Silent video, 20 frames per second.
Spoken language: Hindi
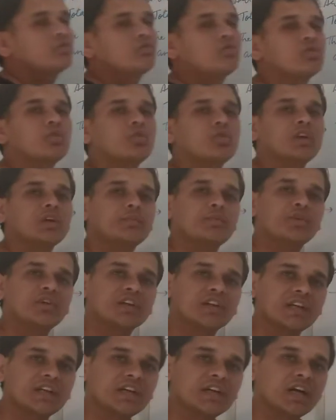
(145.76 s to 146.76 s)
वो कौन अपॉइंट
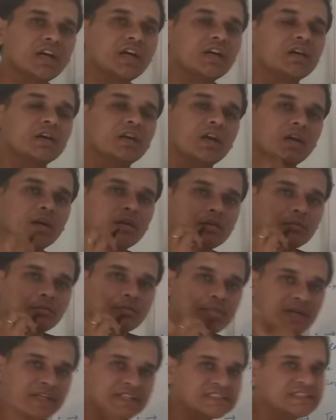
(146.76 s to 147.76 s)
करेगा
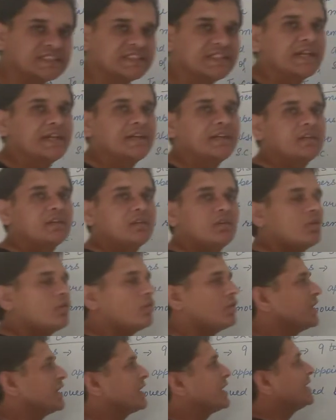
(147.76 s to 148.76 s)
प्रेसिडेंट
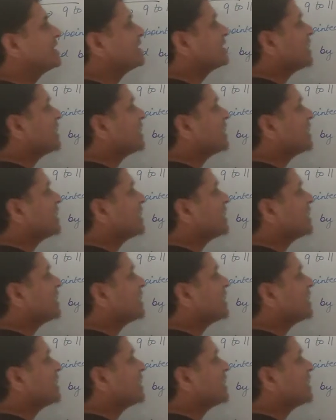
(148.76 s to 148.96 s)
और ये किस